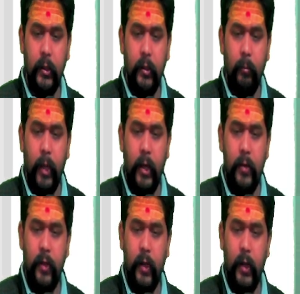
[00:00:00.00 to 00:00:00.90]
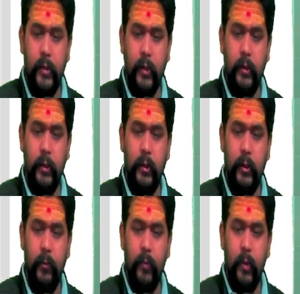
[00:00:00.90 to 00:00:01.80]
मैनेजर आ जाते थे
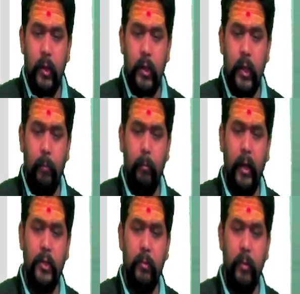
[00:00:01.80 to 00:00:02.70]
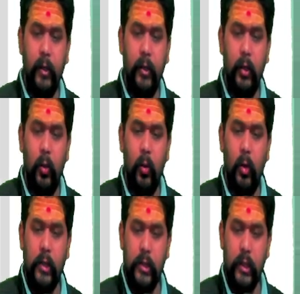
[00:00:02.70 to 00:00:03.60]
या मैनेजमेंट के लोग आ
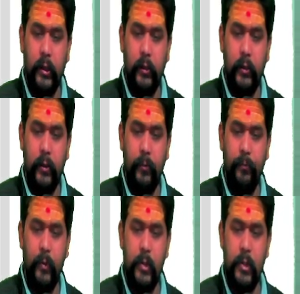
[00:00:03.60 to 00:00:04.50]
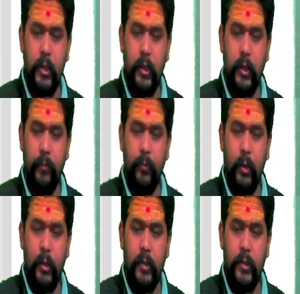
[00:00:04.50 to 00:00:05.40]
जाते थे ठीक है
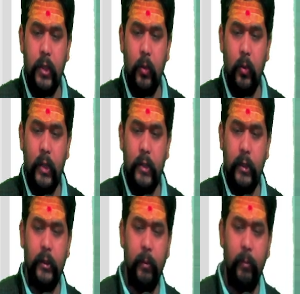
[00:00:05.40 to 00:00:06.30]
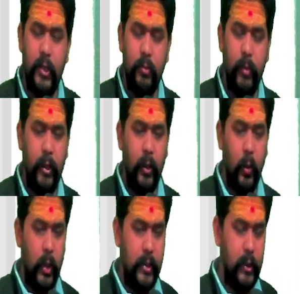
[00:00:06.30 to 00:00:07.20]
इसके लोग आ जाते थे मैनेजमेंट के लोग
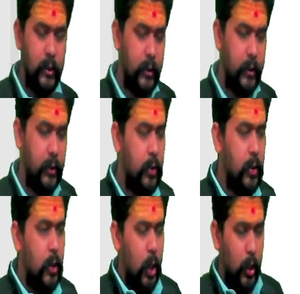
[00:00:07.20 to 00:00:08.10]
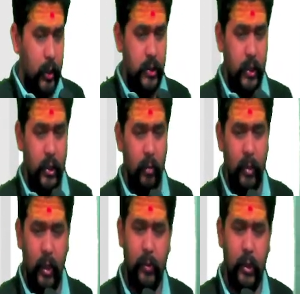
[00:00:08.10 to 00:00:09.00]
आ जाते थे और एक्सटर्नल में
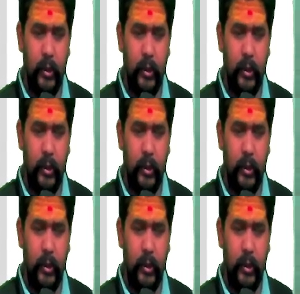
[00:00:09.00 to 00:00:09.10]
आपके